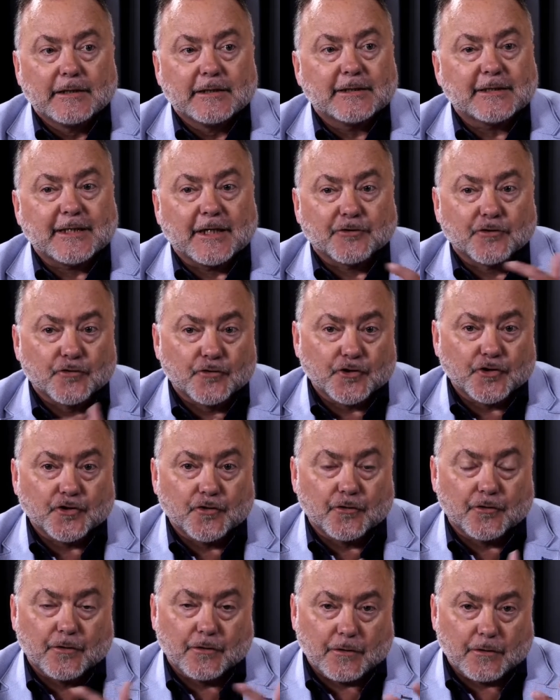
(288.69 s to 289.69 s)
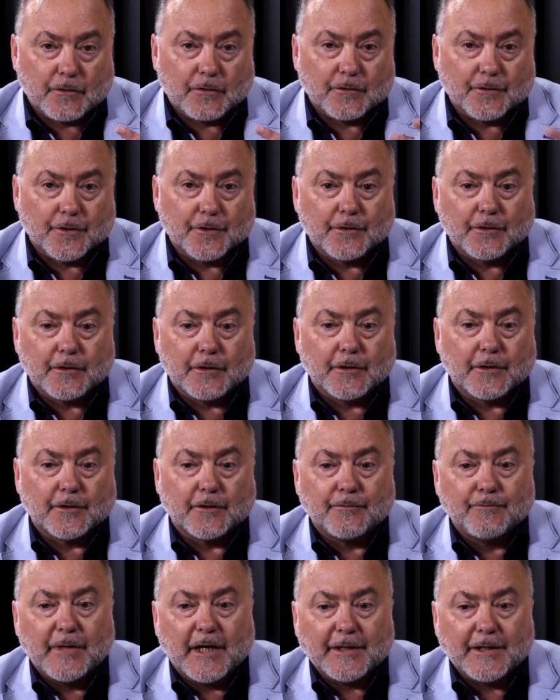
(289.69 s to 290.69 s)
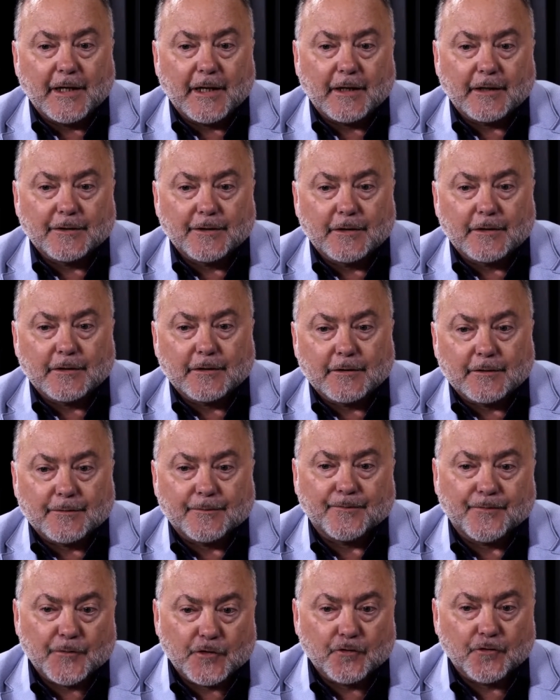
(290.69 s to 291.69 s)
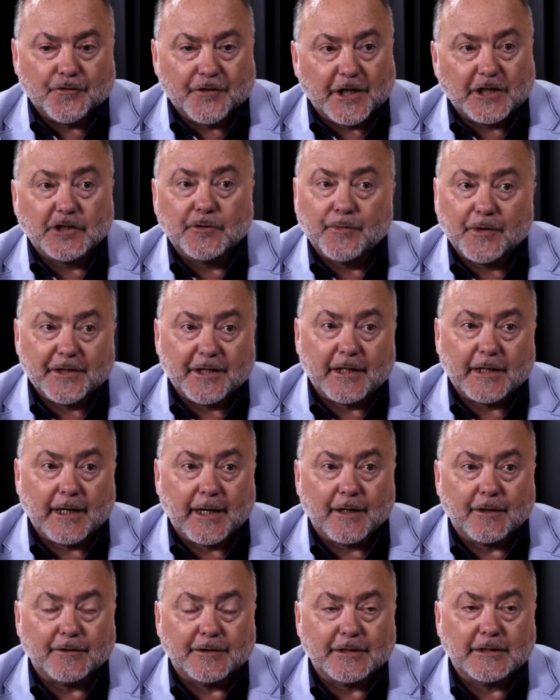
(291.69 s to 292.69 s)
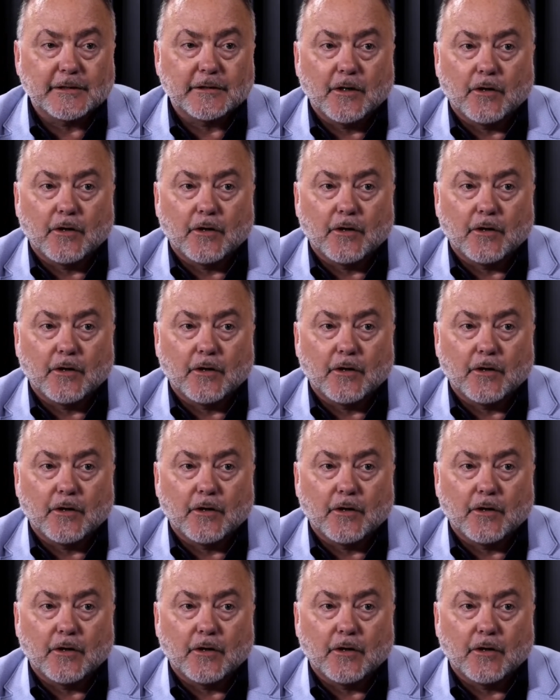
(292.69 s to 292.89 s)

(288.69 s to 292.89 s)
Ça touche, on, a une bannière de courtage hypothécaire aussi.